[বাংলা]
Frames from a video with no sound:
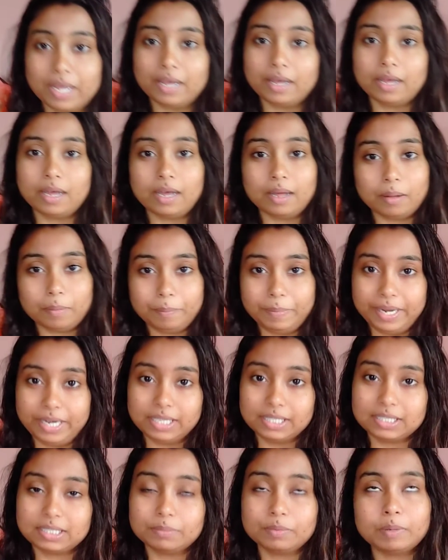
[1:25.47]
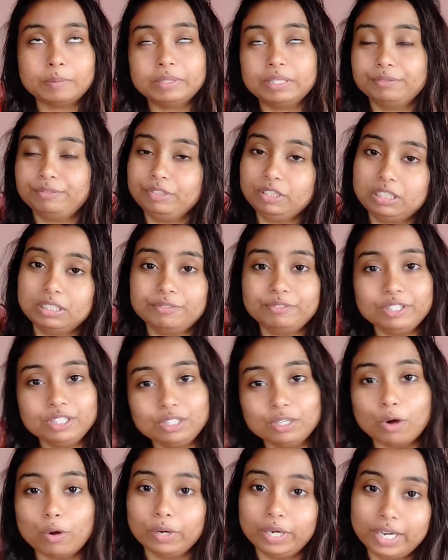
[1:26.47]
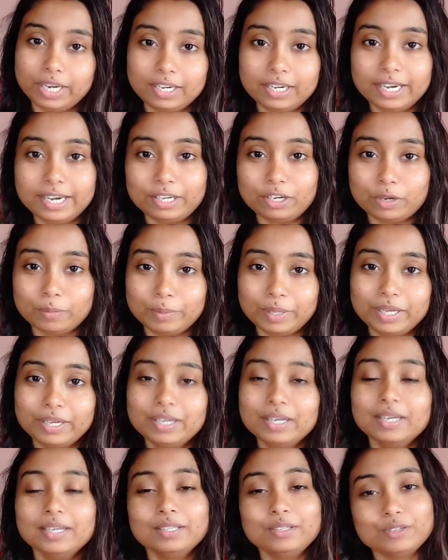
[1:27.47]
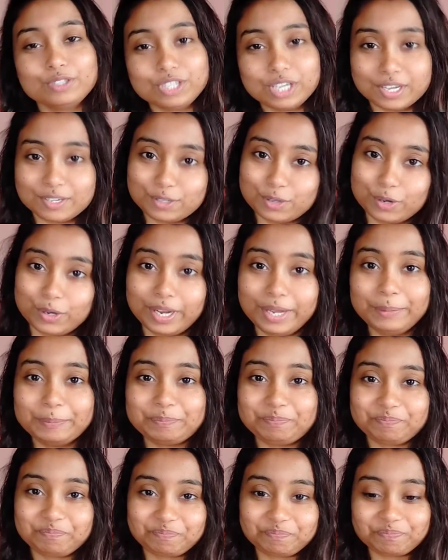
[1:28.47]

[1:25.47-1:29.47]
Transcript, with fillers: আমরা বেরিয়ে যাব আমাদের ফিরতে ফিরতে অনেক লেট হবে তো সেই জন্যেই